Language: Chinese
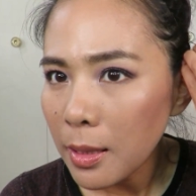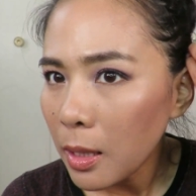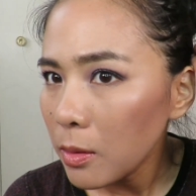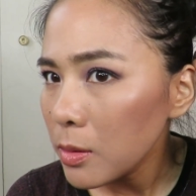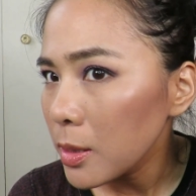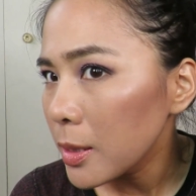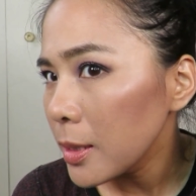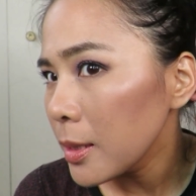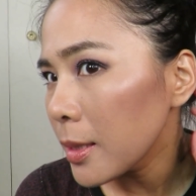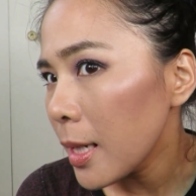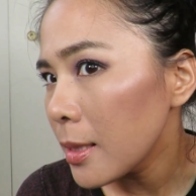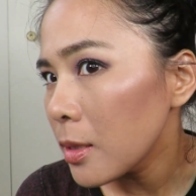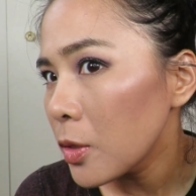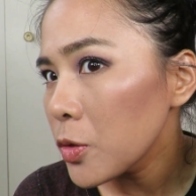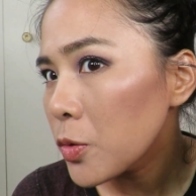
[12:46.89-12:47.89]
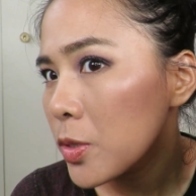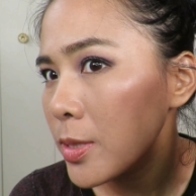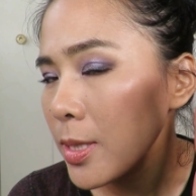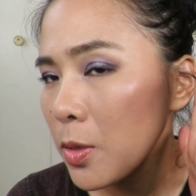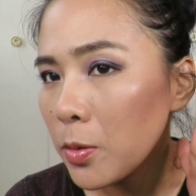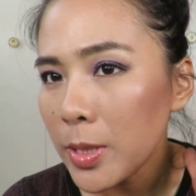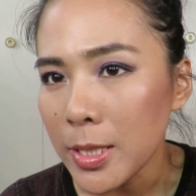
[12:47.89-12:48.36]
然后你可以看到，就是
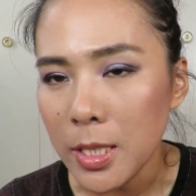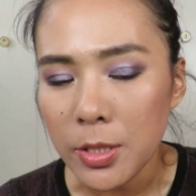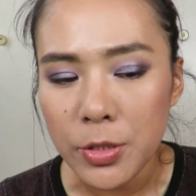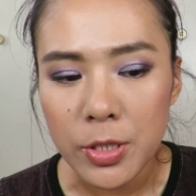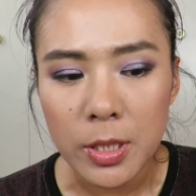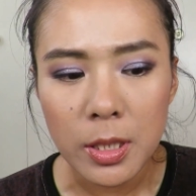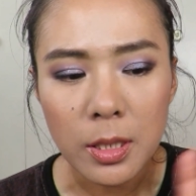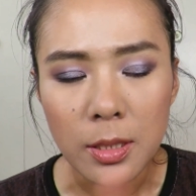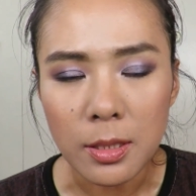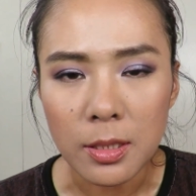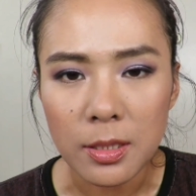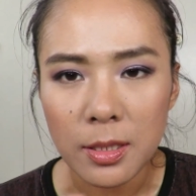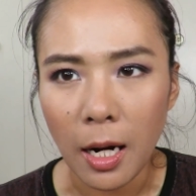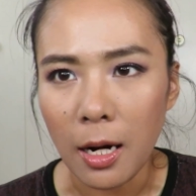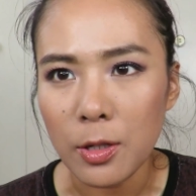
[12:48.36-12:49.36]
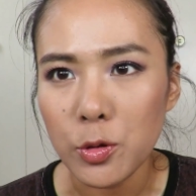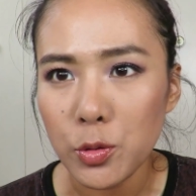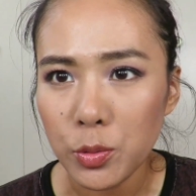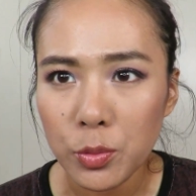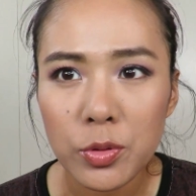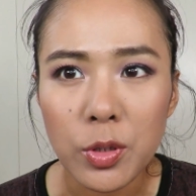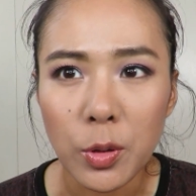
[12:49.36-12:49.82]
在我脸上是一点儿
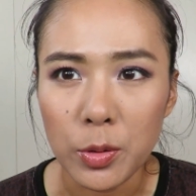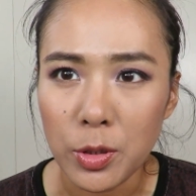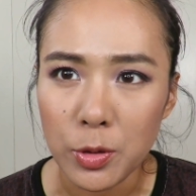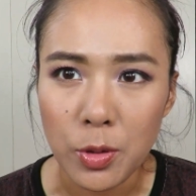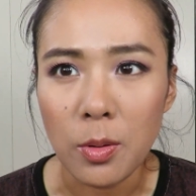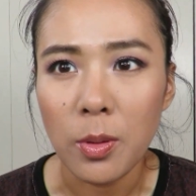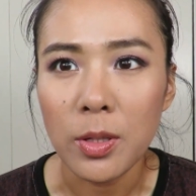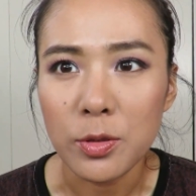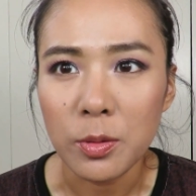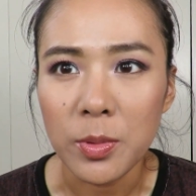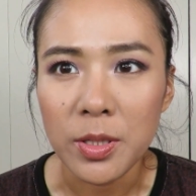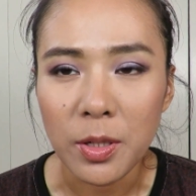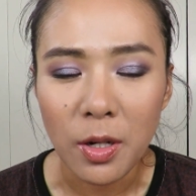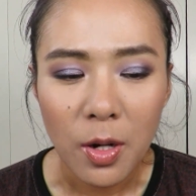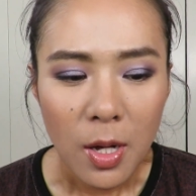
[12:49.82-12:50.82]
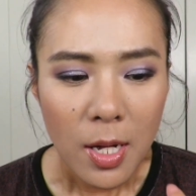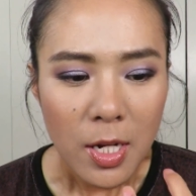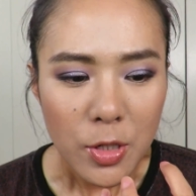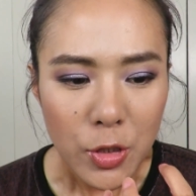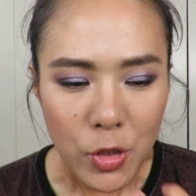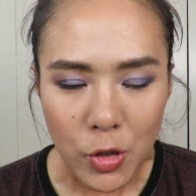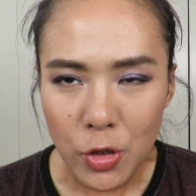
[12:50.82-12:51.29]
出油的状况都没有，
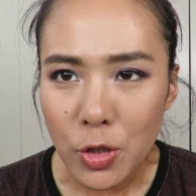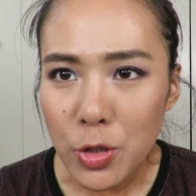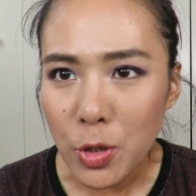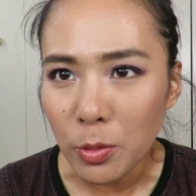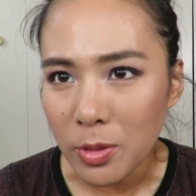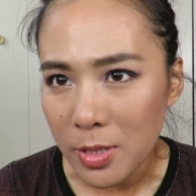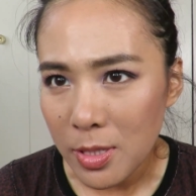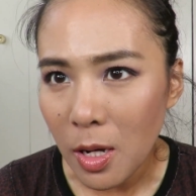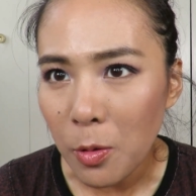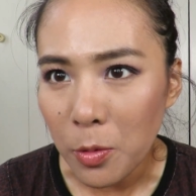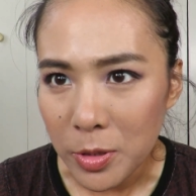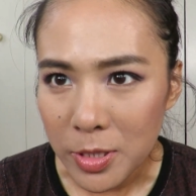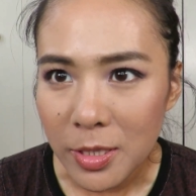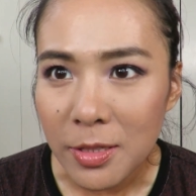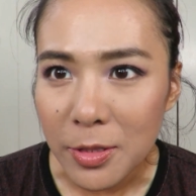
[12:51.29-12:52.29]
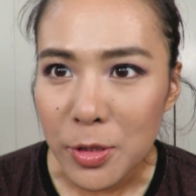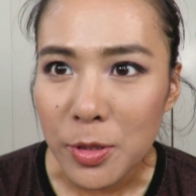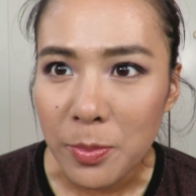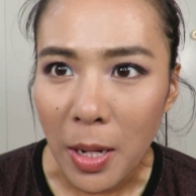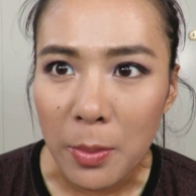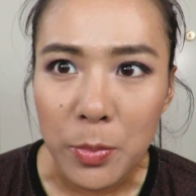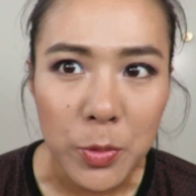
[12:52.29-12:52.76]
持久的效果真的
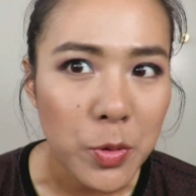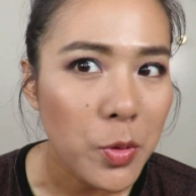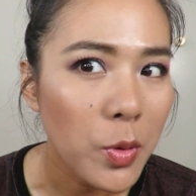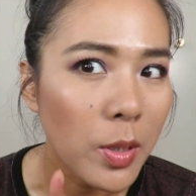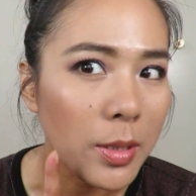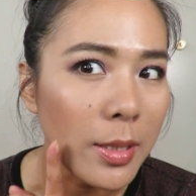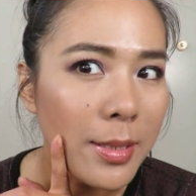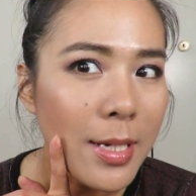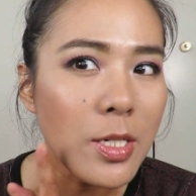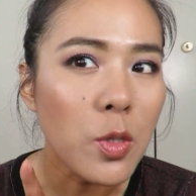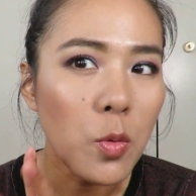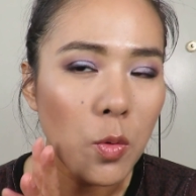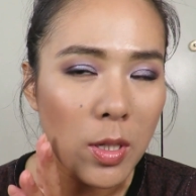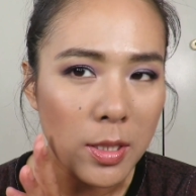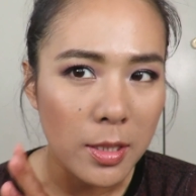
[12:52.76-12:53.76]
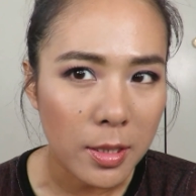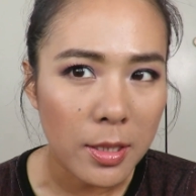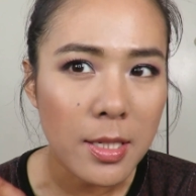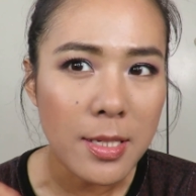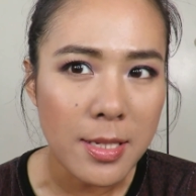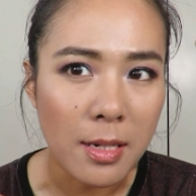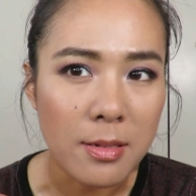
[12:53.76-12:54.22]
是蛮不错的。但是我
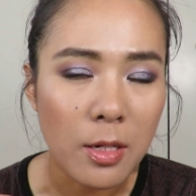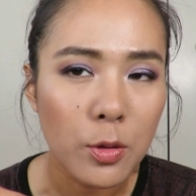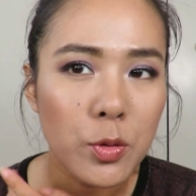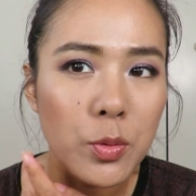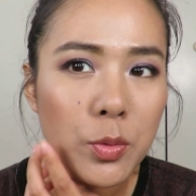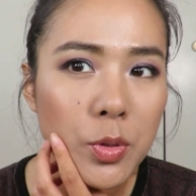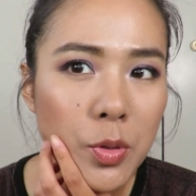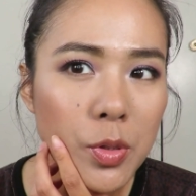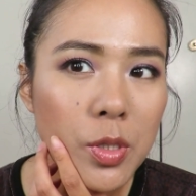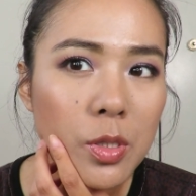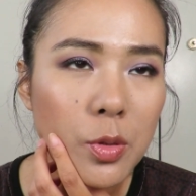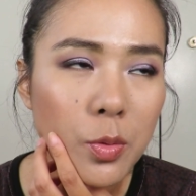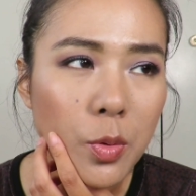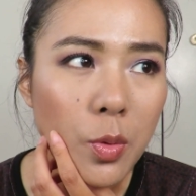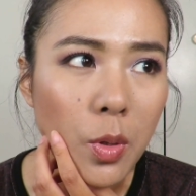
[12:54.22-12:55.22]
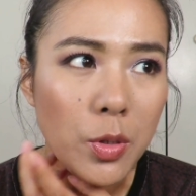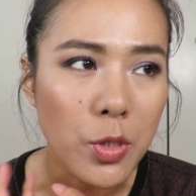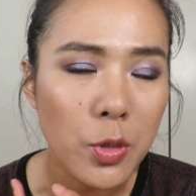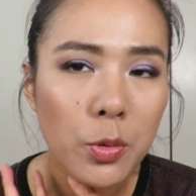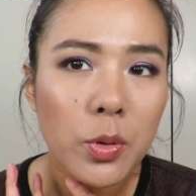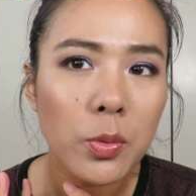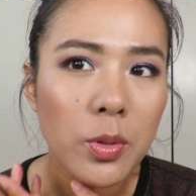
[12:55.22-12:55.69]
可以想象出，就是如果
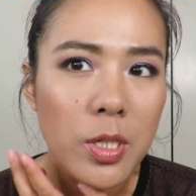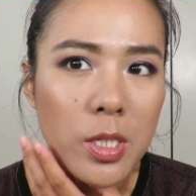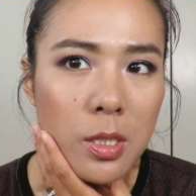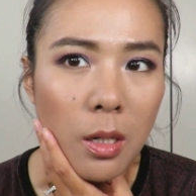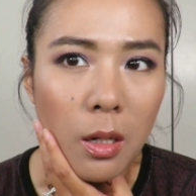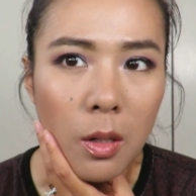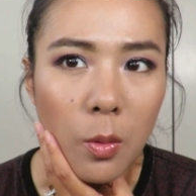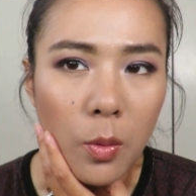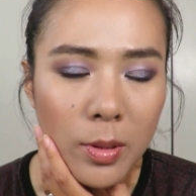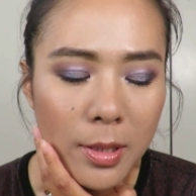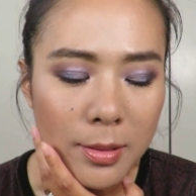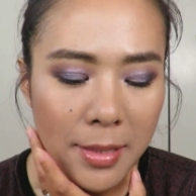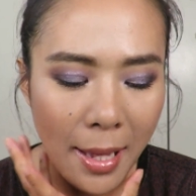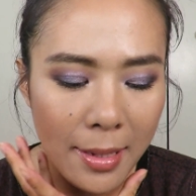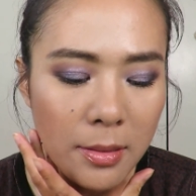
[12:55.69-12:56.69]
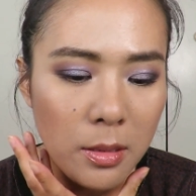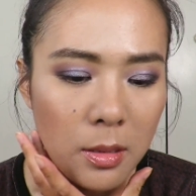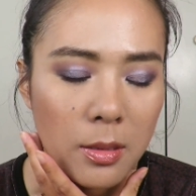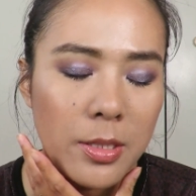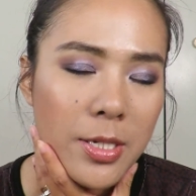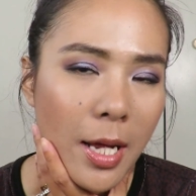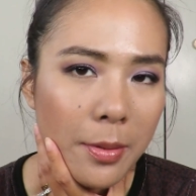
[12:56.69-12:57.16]
秋冬的时候，我的打底
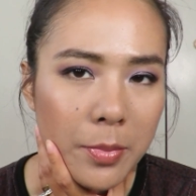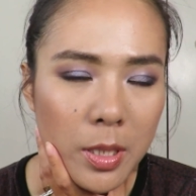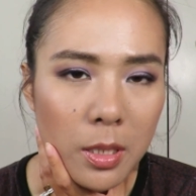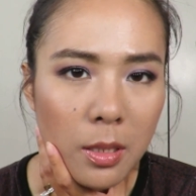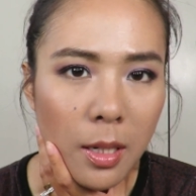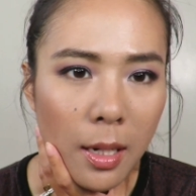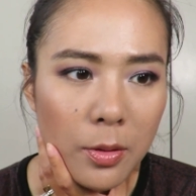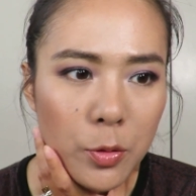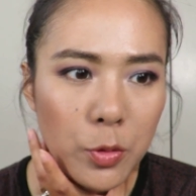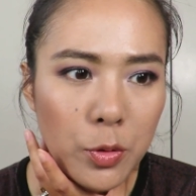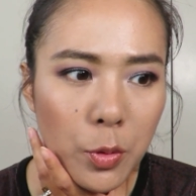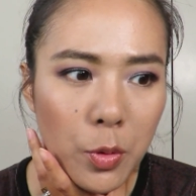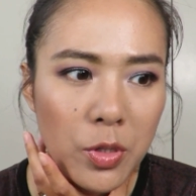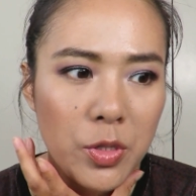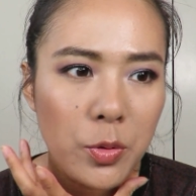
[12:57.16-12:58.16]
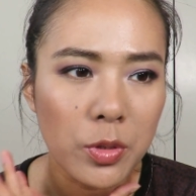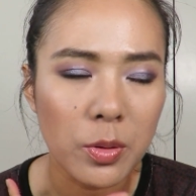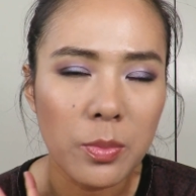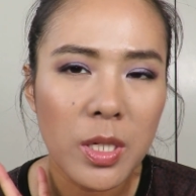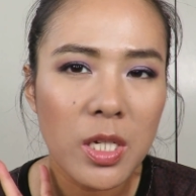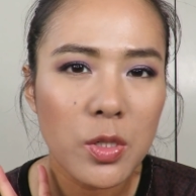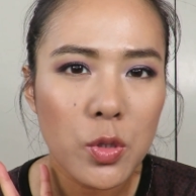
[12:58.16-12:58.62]
的产品啊，就是或者说我的
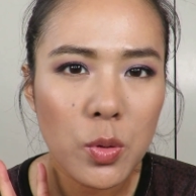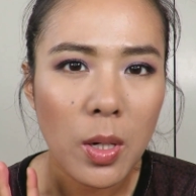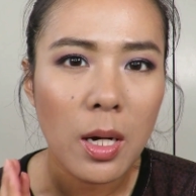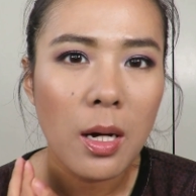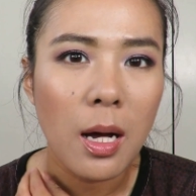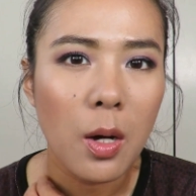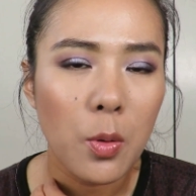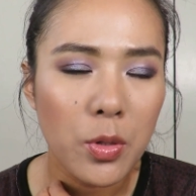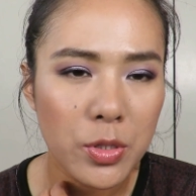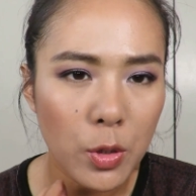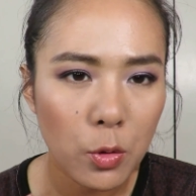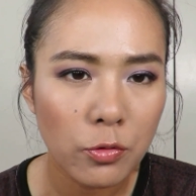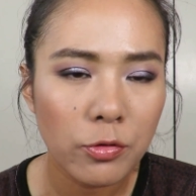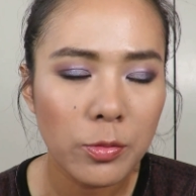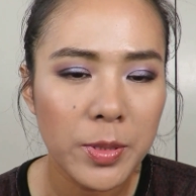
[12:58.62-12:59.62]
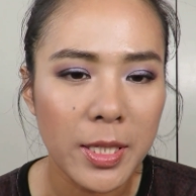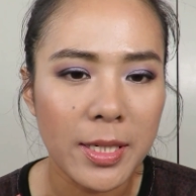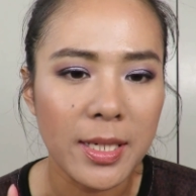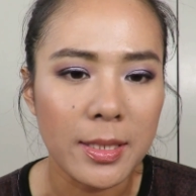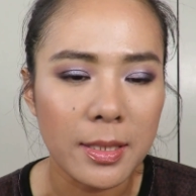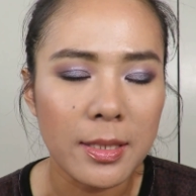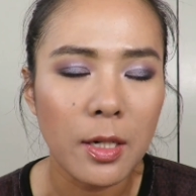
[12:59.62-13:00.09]
面霜啊，或者是护肤品，
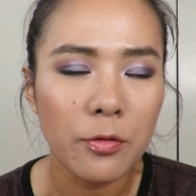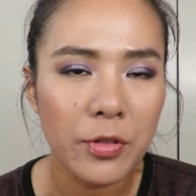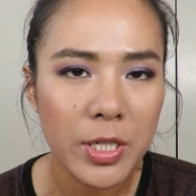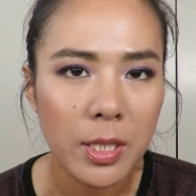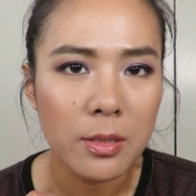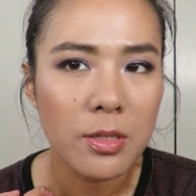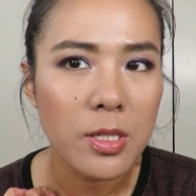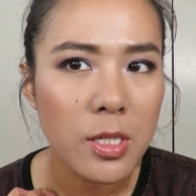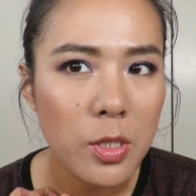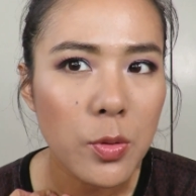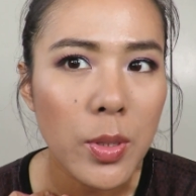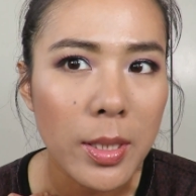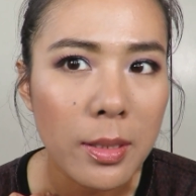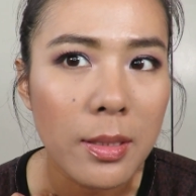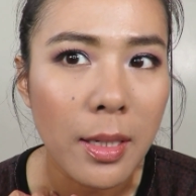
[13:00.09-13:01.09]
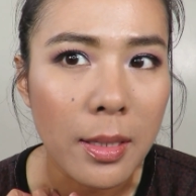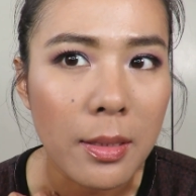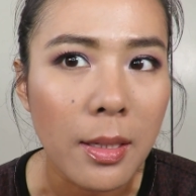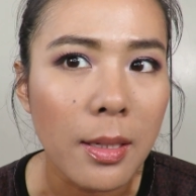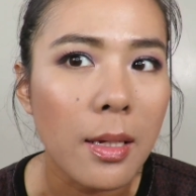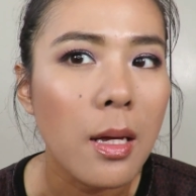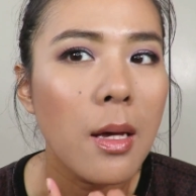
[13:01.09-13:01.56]
肯定要非常的滋润一点
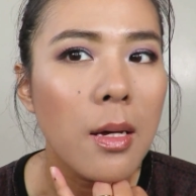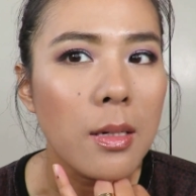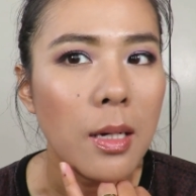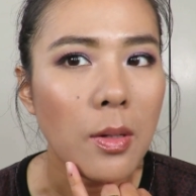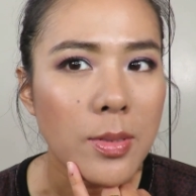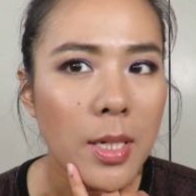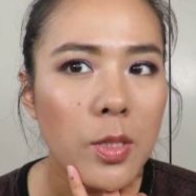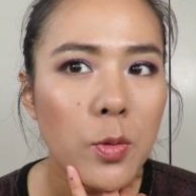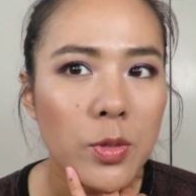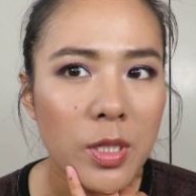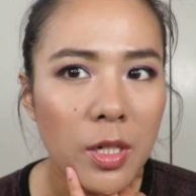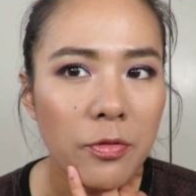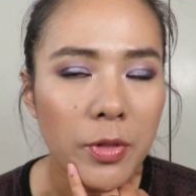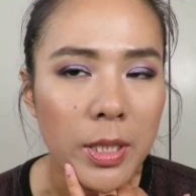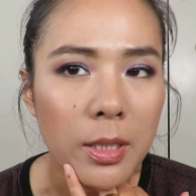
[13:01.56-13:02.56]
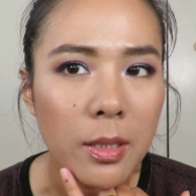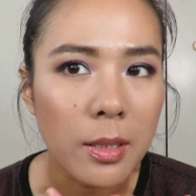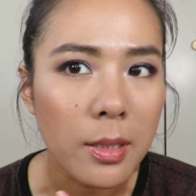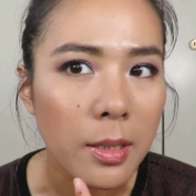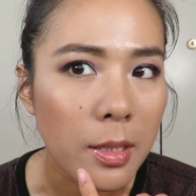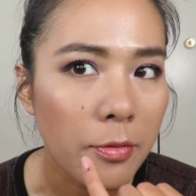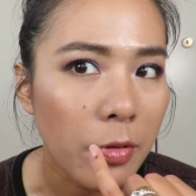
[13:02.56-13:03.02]
点，然后才用这个粉底也
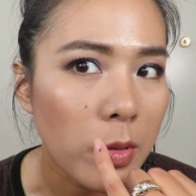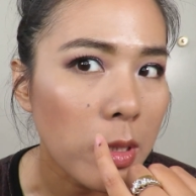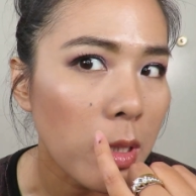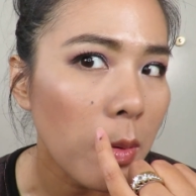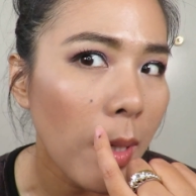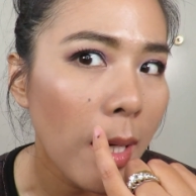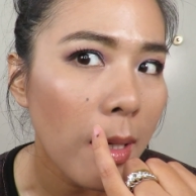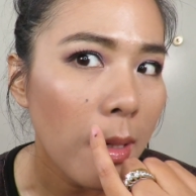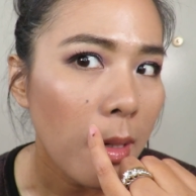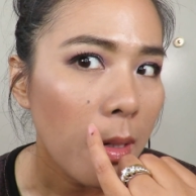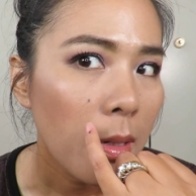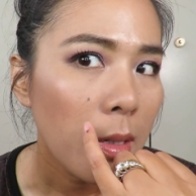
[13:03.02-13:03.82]
可以。否则的话。